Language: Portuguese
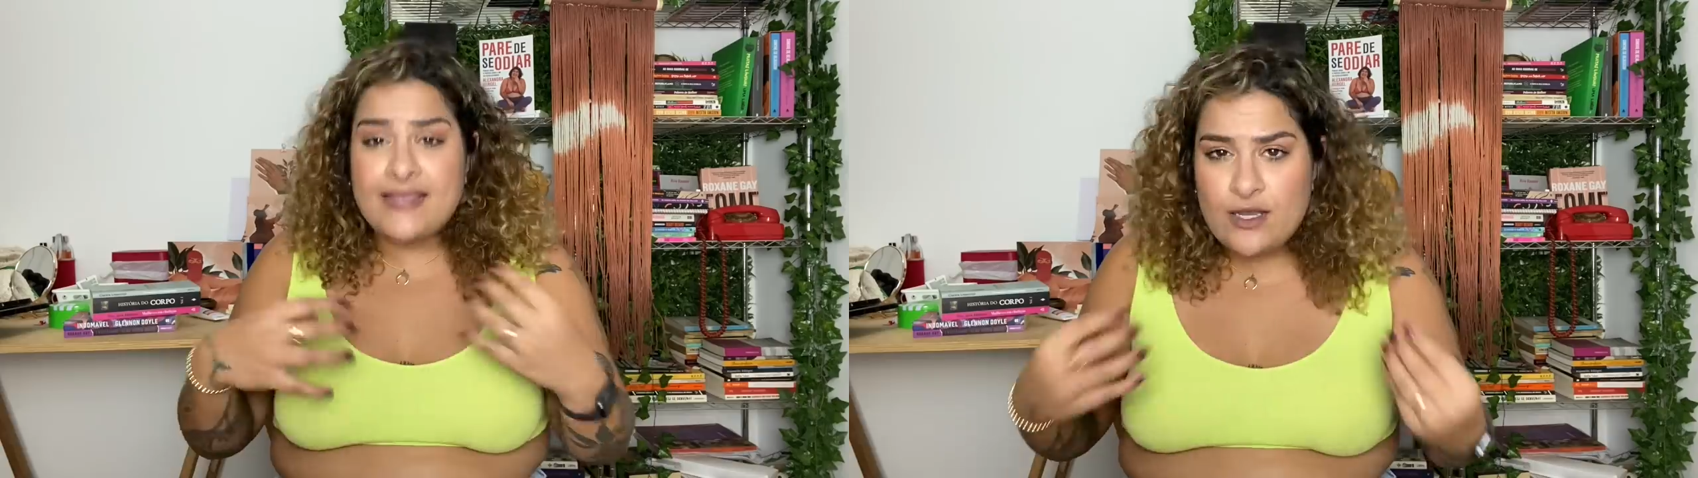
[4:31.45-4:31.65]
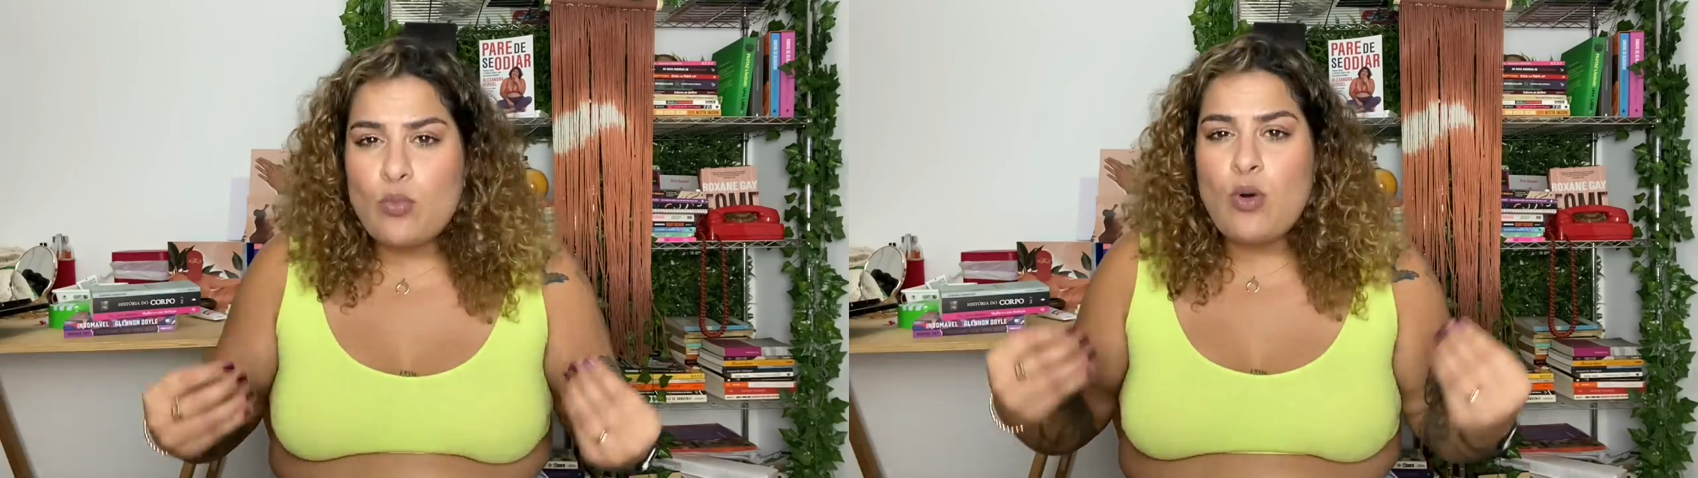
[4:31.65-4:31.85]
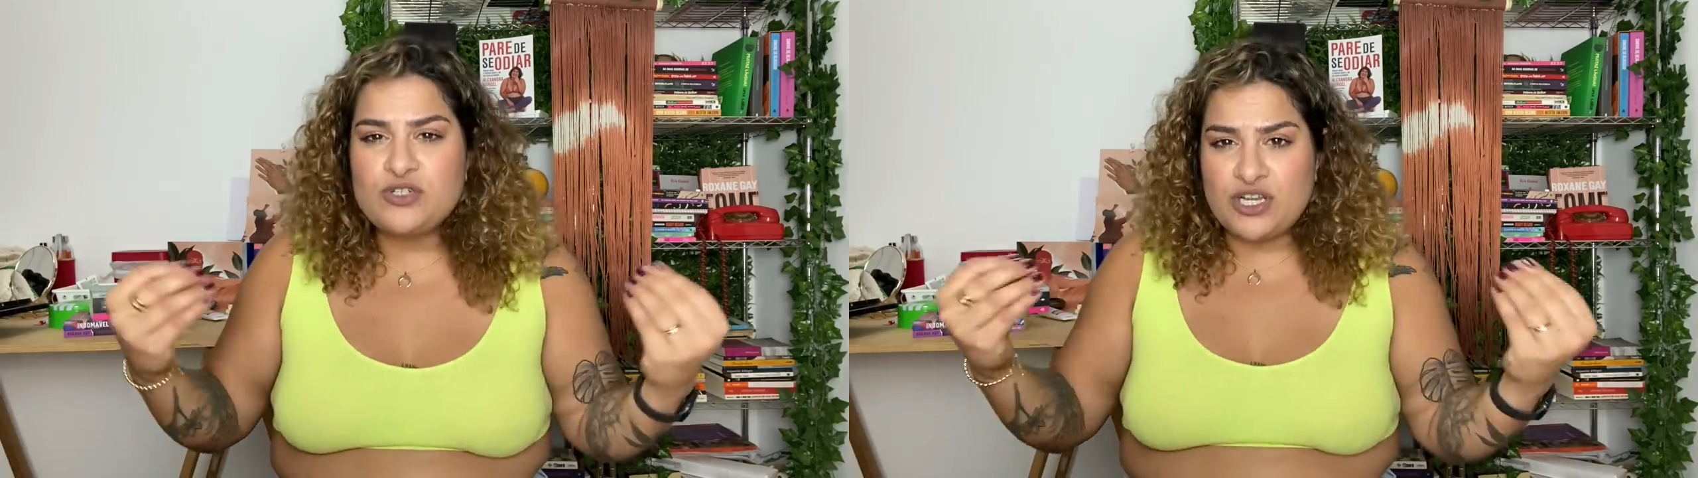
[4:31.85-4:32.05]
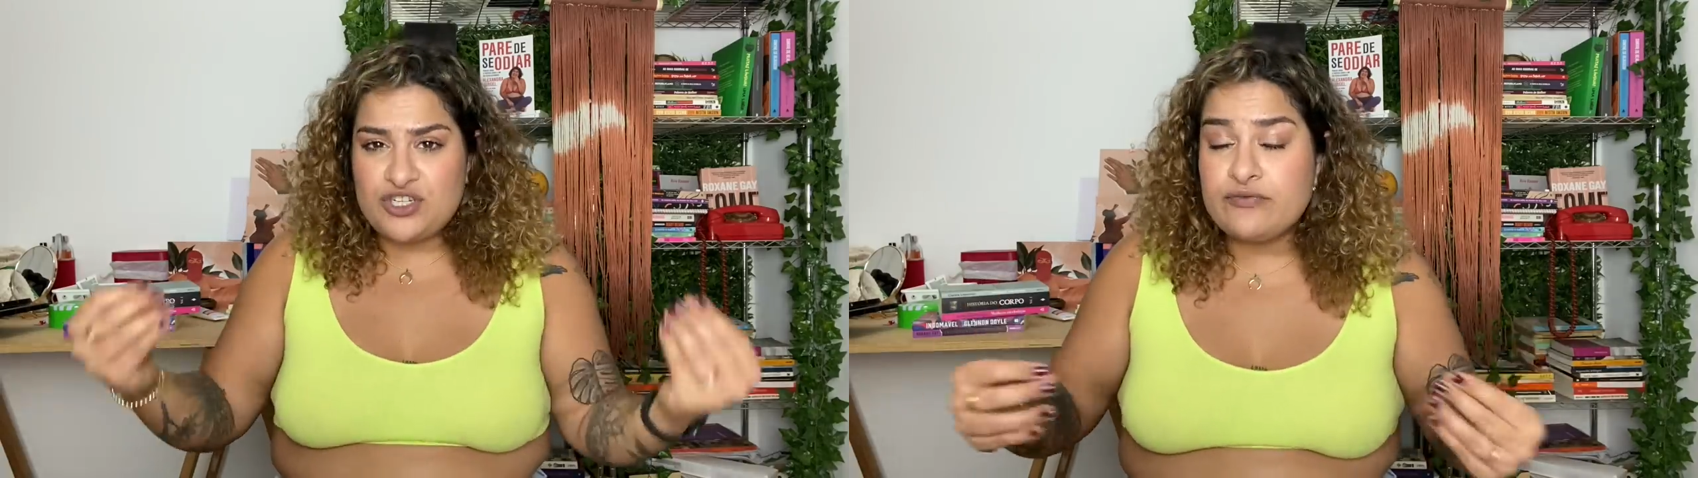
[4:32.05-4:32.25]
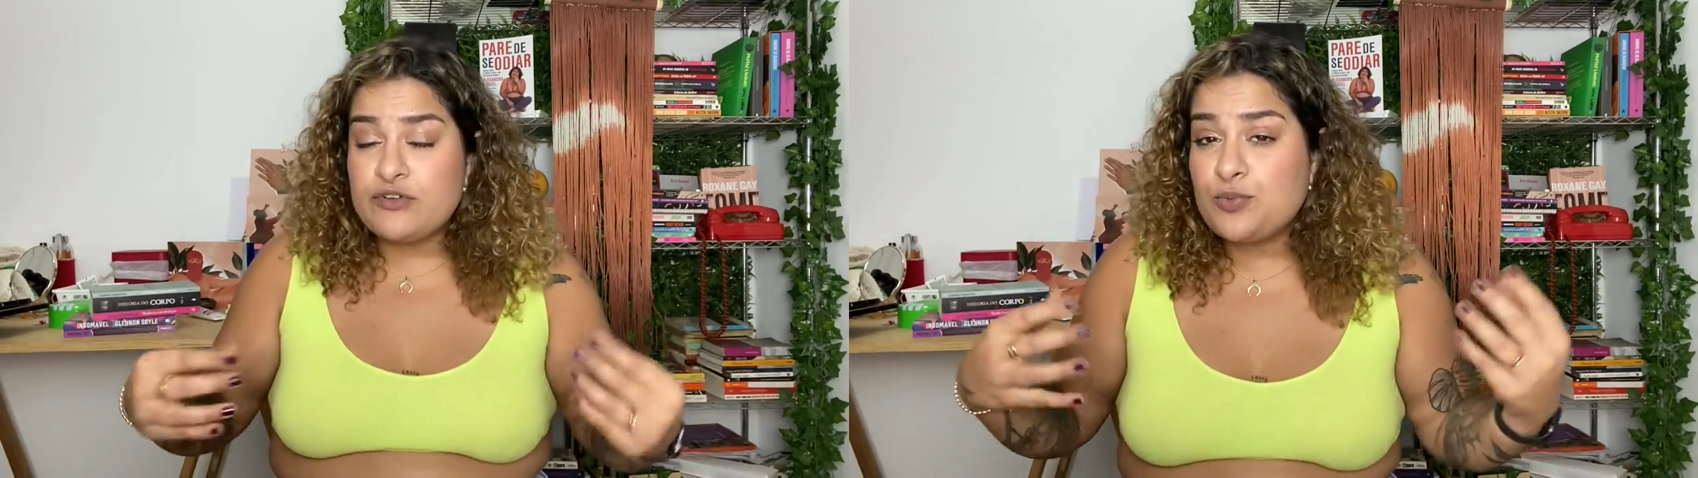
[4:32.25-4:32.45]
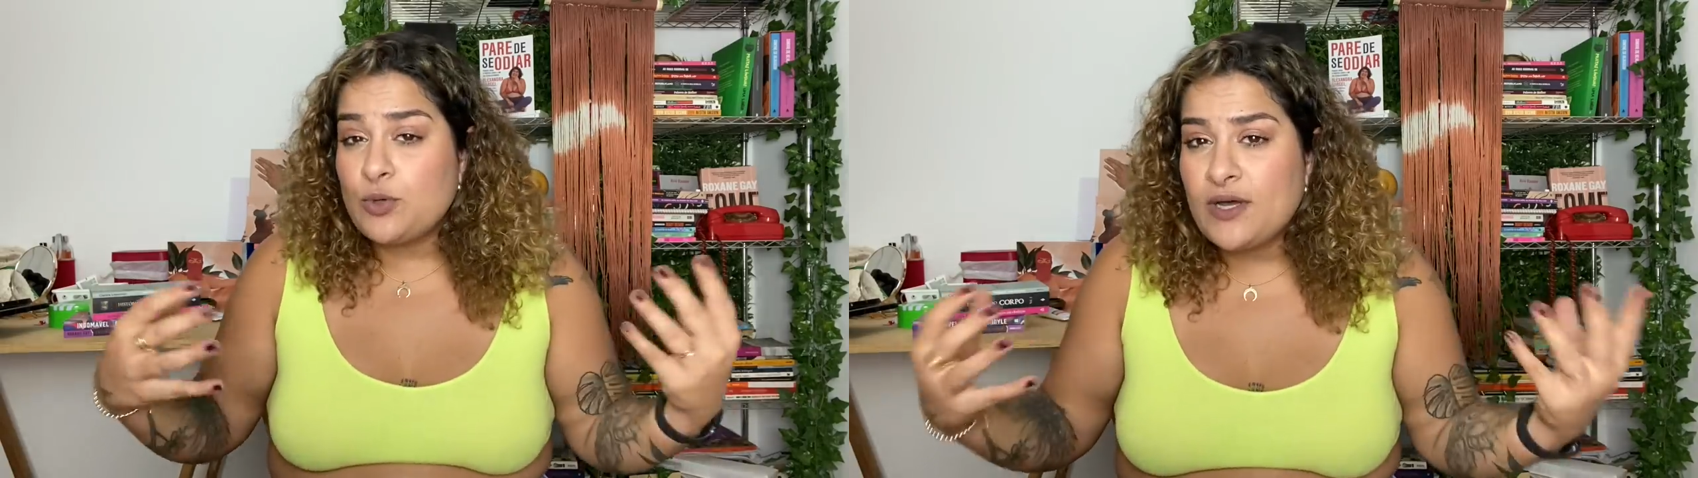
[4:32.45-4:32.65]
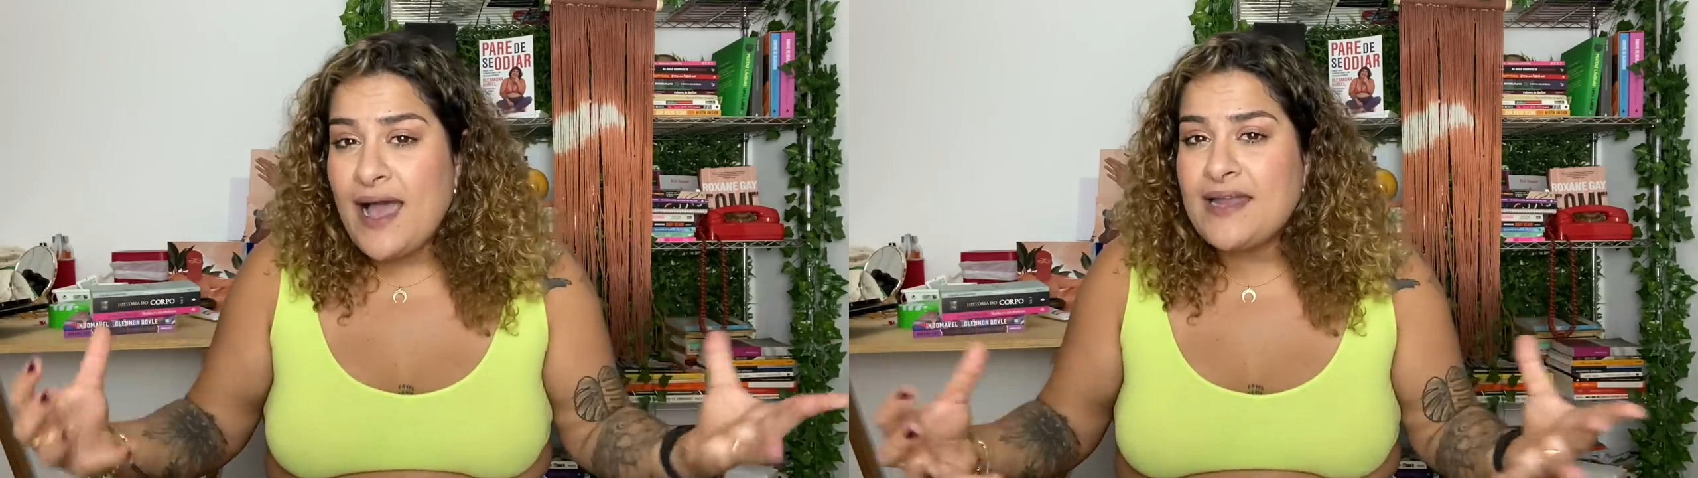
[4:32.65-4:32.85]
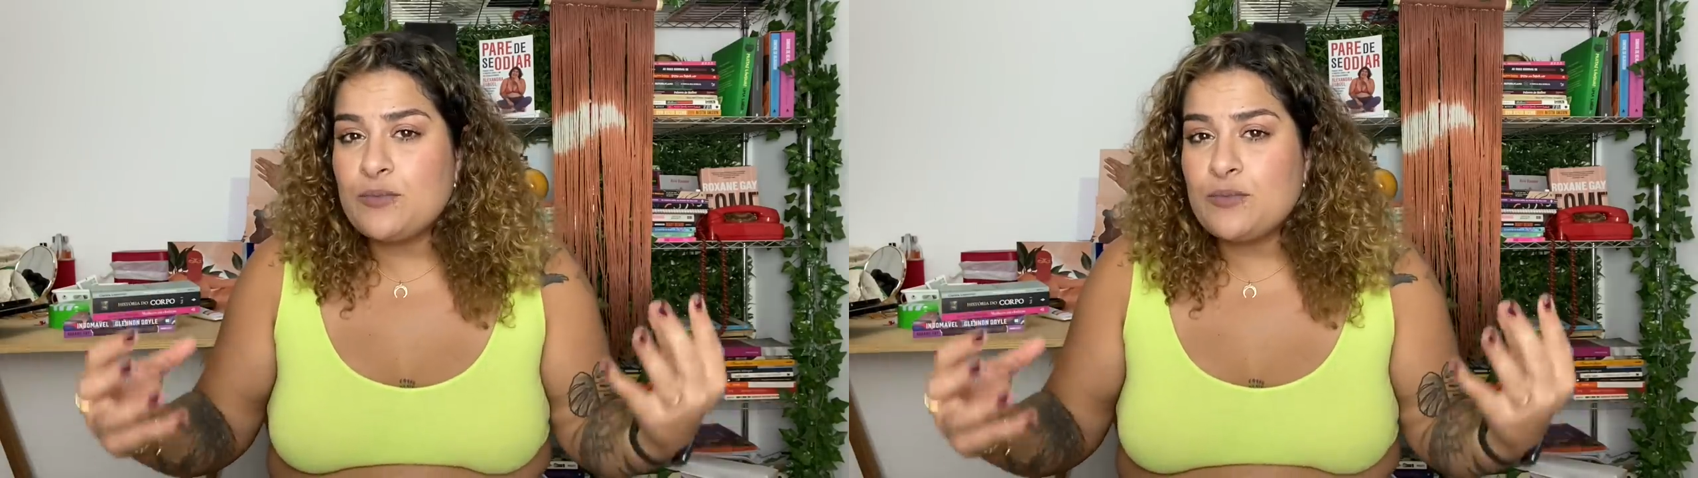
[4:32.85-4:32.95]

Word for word: tem como objetivo explorar e